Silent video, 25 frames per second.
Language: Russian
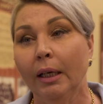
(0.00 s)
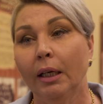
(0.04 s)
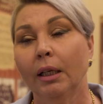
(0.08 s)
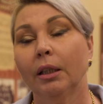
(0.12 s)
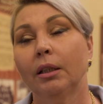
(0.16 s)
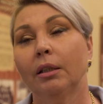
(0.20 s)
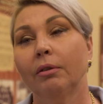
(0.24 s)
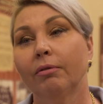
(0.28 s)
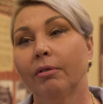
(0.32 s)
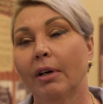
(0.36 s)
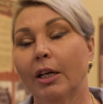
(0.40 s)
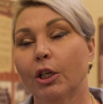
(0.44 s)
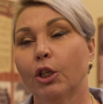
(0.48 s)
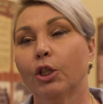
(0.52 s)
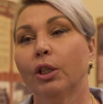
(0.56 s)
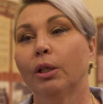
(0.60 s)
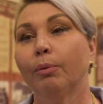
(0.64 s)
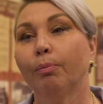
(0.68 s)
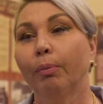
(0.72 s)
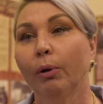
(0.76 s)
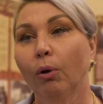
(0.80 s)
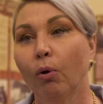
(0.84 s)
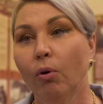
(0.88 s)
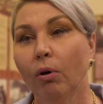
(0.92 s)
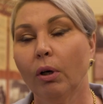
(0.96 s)
Это важный
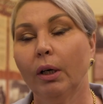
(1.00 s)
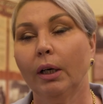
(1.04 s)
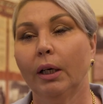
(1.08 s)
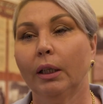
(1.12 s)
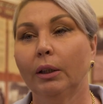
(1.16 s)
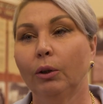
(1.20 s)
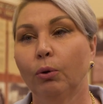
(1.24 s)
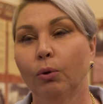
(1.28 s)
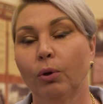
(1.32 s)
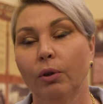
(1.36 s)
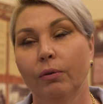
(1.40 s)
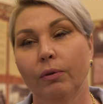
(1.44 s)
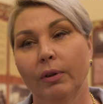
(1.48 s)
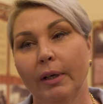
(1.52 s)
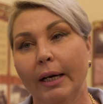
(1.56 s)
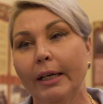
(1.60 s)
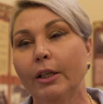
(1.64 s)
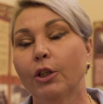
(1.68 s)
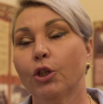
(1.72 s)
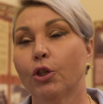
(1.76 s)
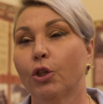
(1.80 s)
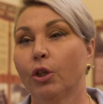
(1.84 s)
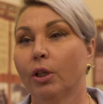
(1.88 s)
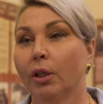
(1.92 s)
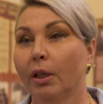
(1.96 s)
блок, которого
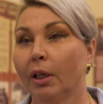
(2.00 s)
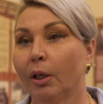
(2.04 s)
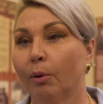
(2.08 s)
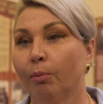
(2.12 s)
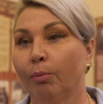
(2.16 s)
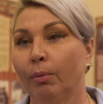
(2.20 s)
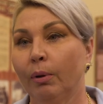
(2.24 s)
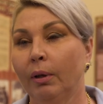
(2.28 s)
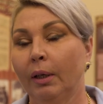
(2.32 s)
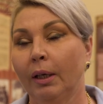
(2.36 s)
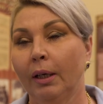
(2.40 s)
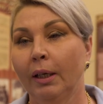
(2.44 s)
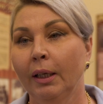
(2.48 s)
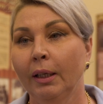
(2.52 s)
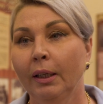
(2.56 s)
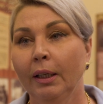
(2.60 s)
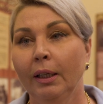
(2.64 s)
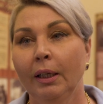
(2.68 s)
раньше не было.